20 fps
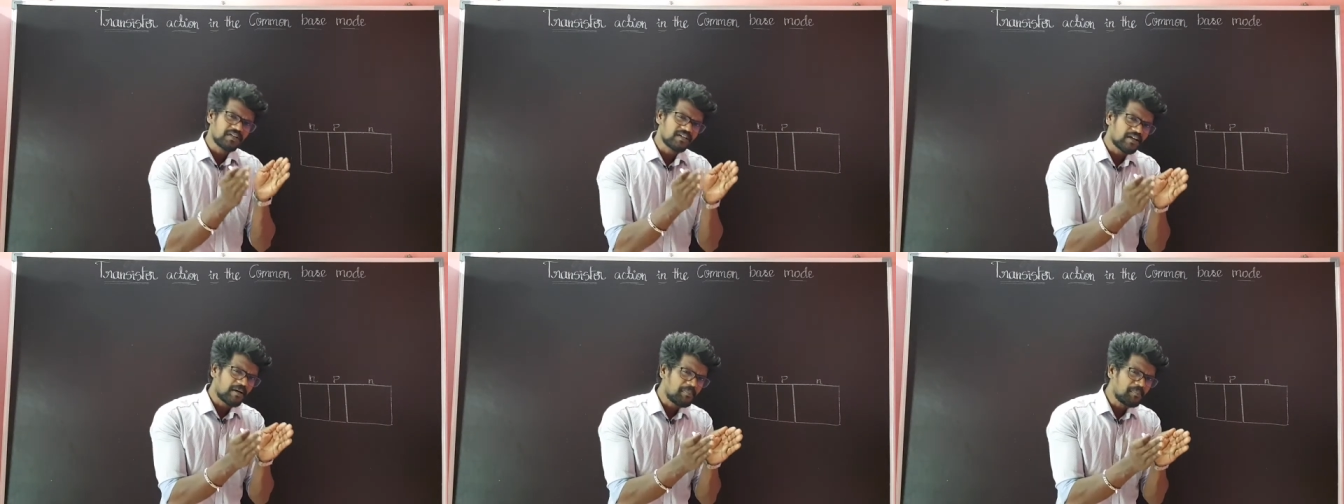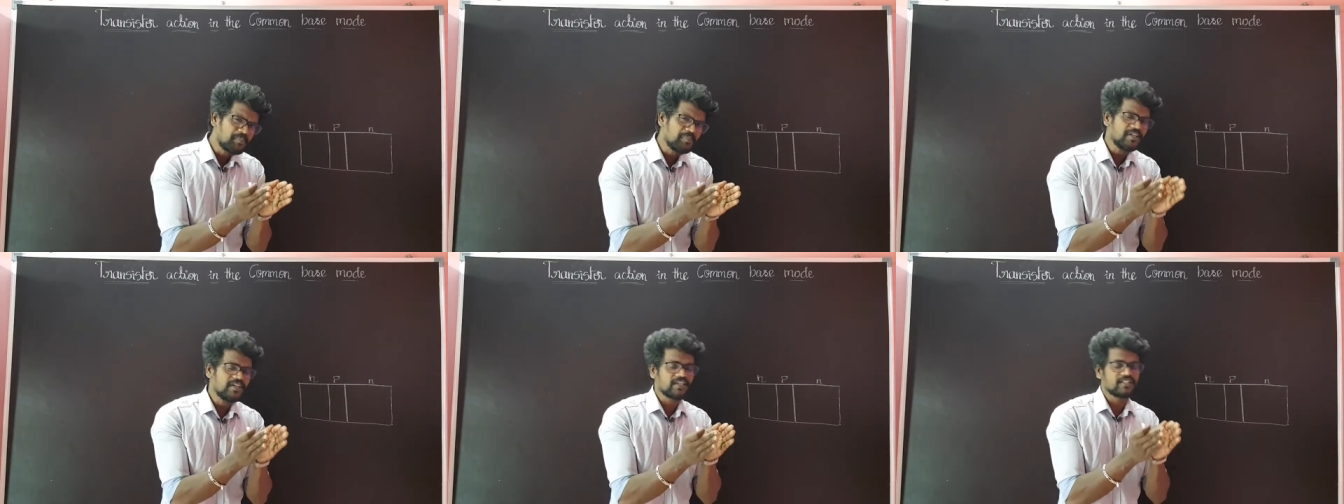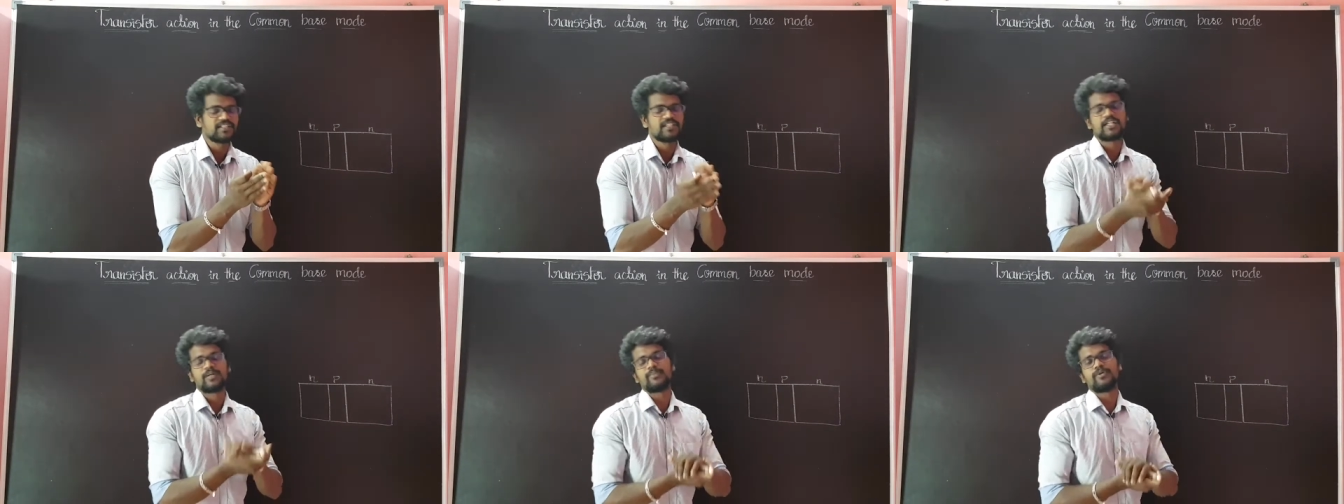கம்மியாக
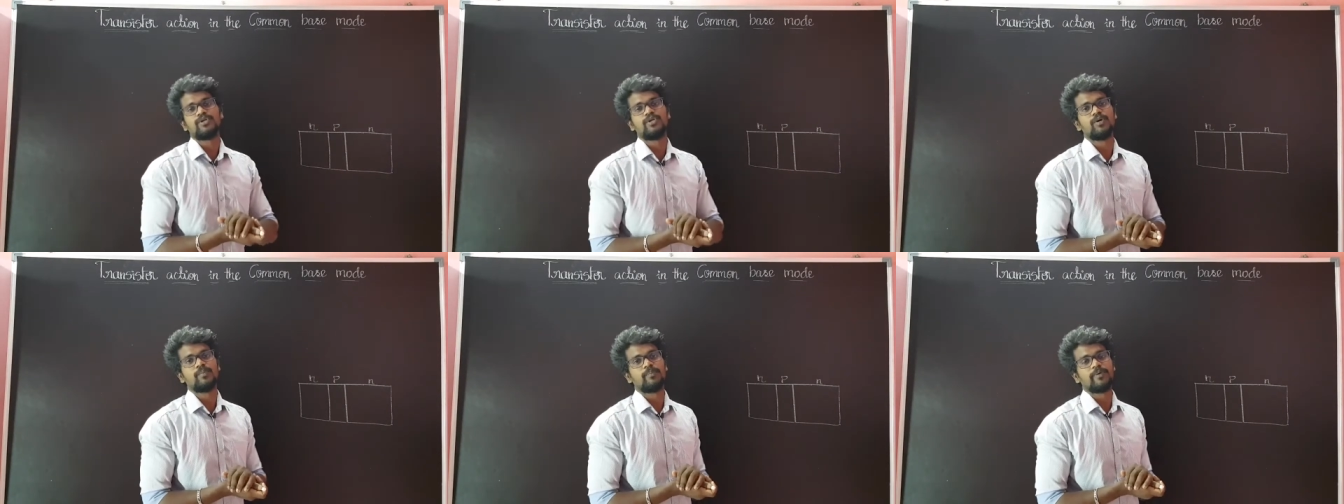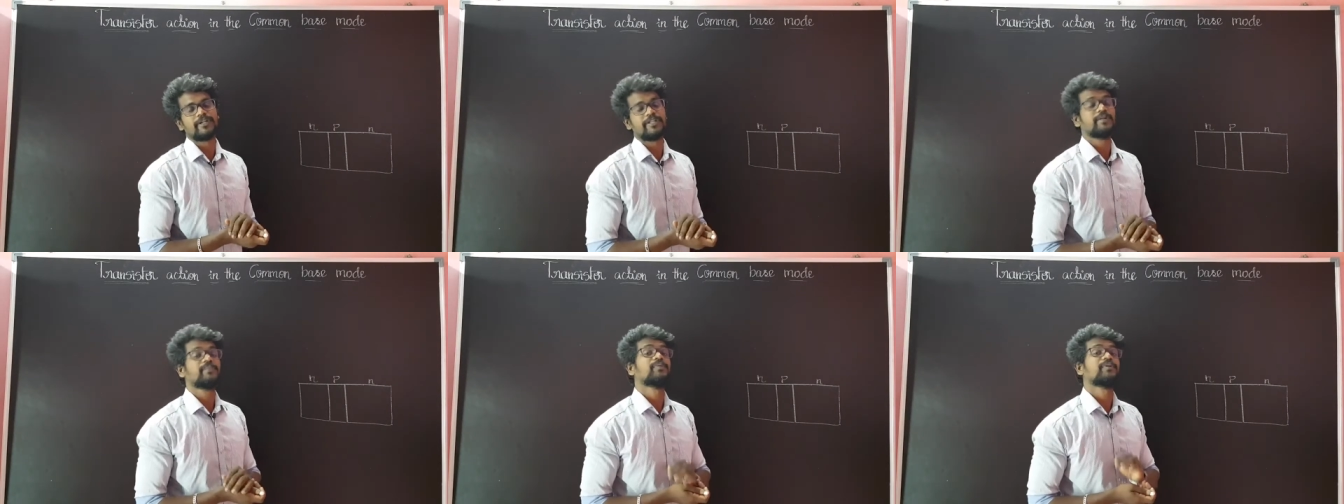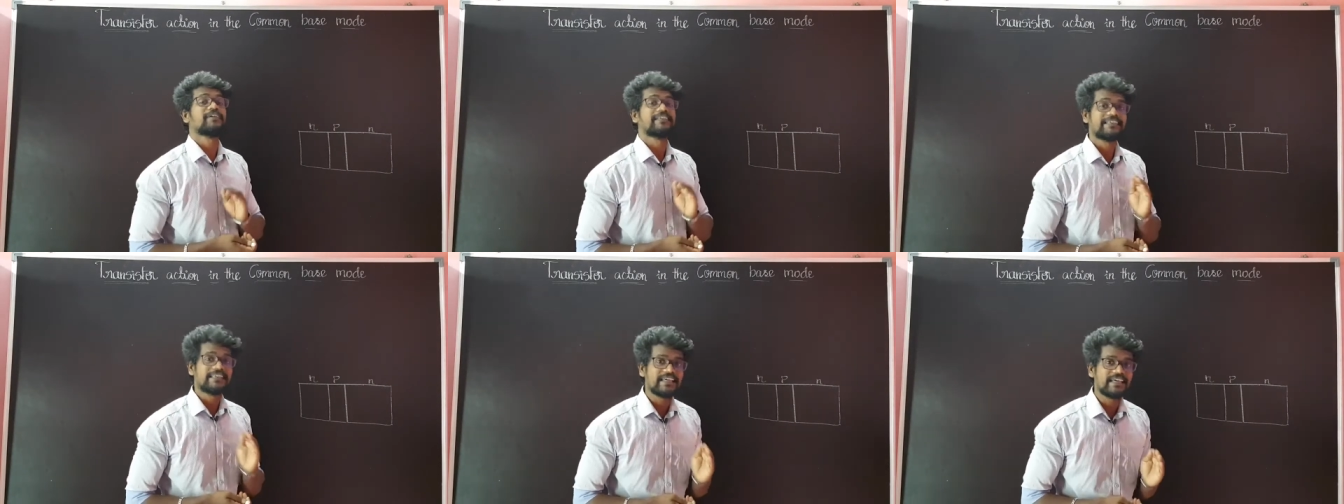தான் நம்ம டோப்
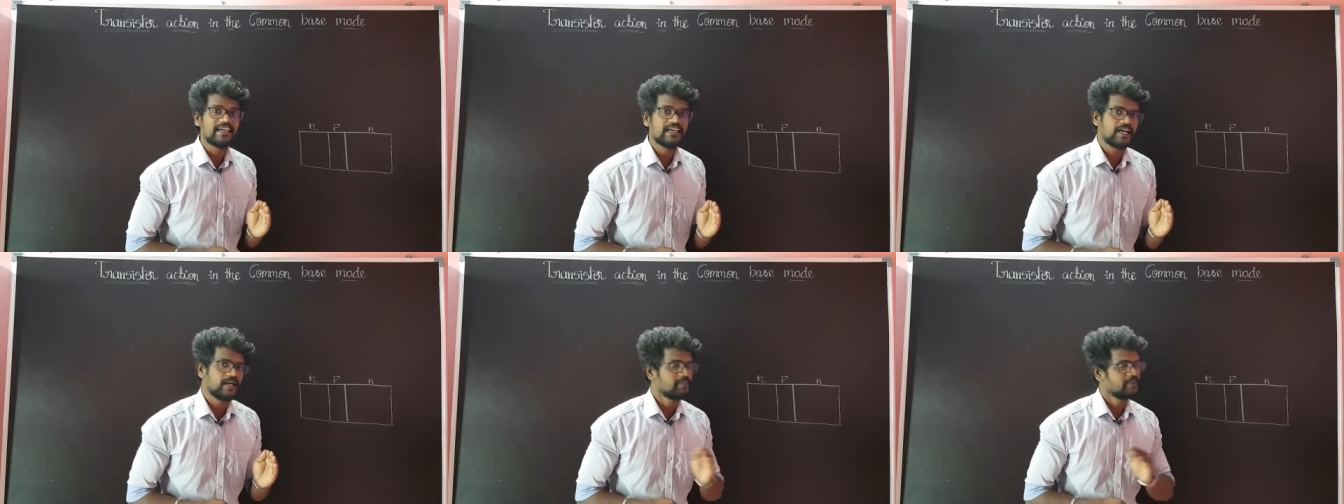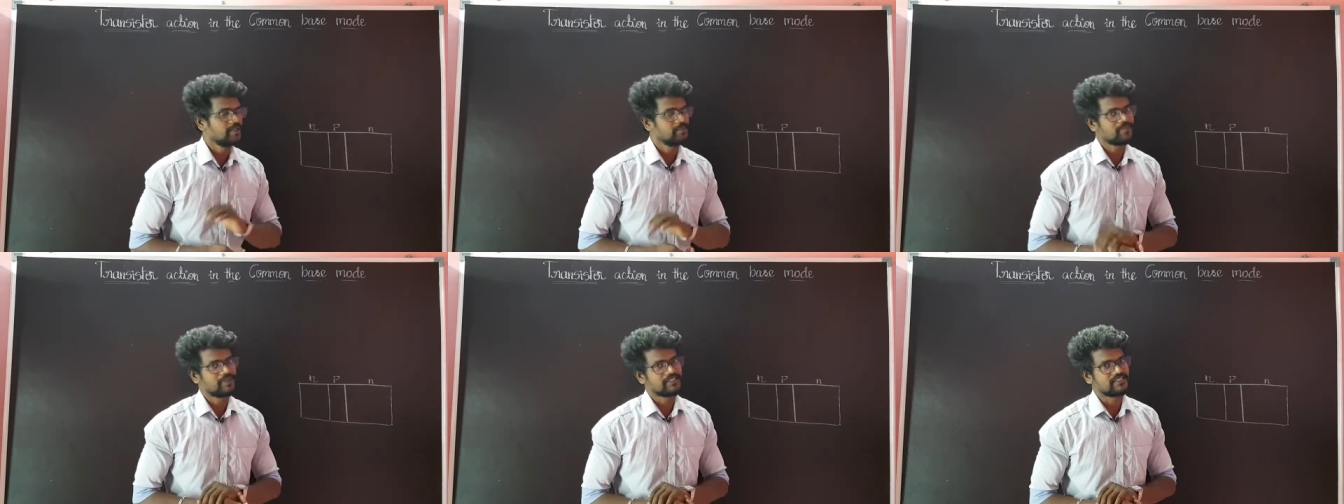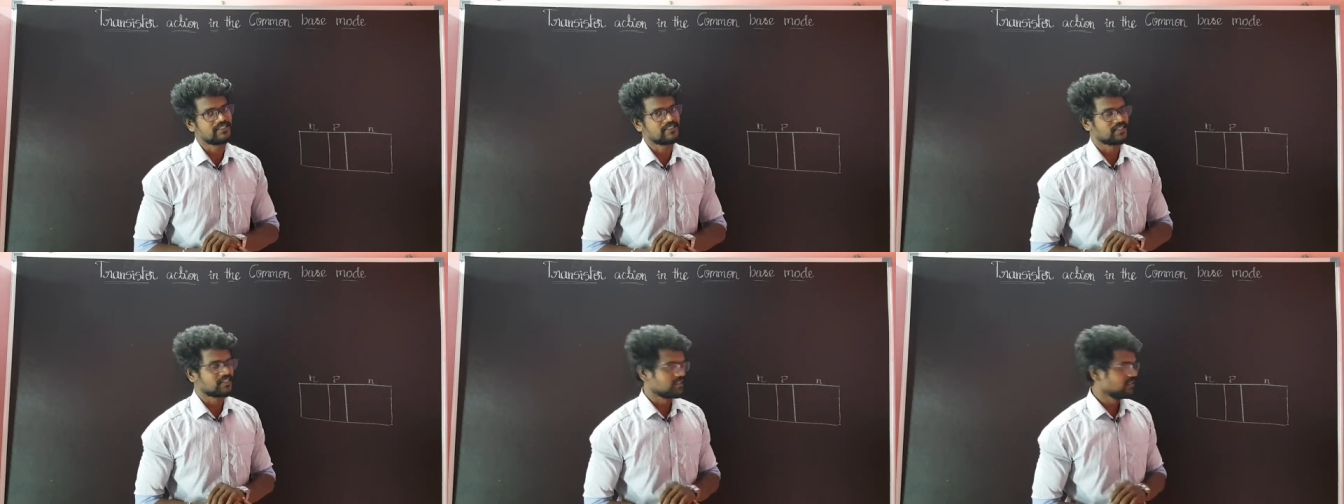பண்ணியிருப்போம் ஏன் அப்படின்னு
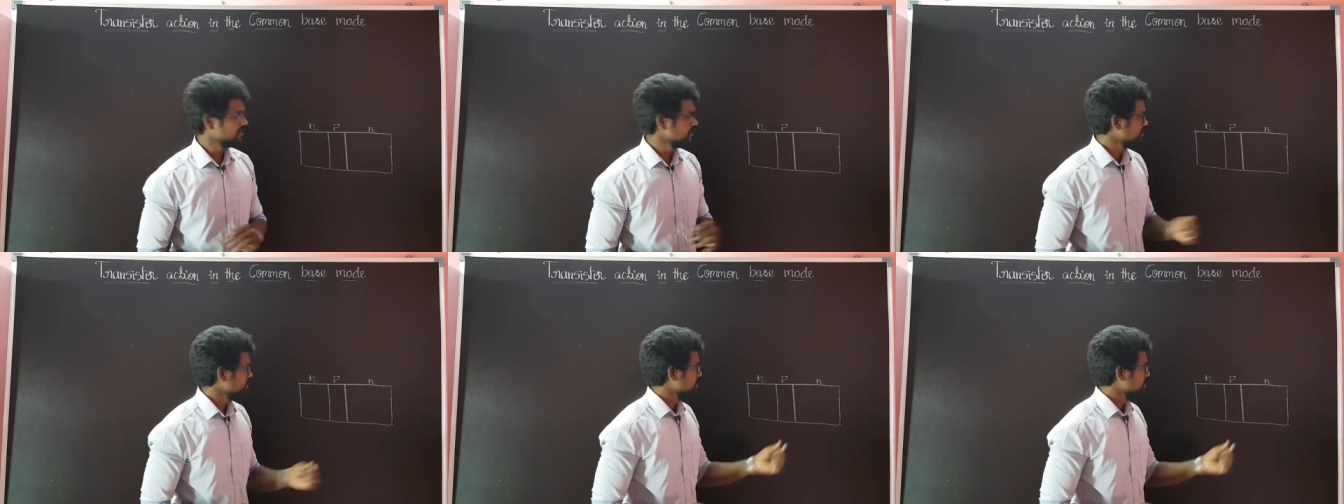பார்த்தீங்கன்னா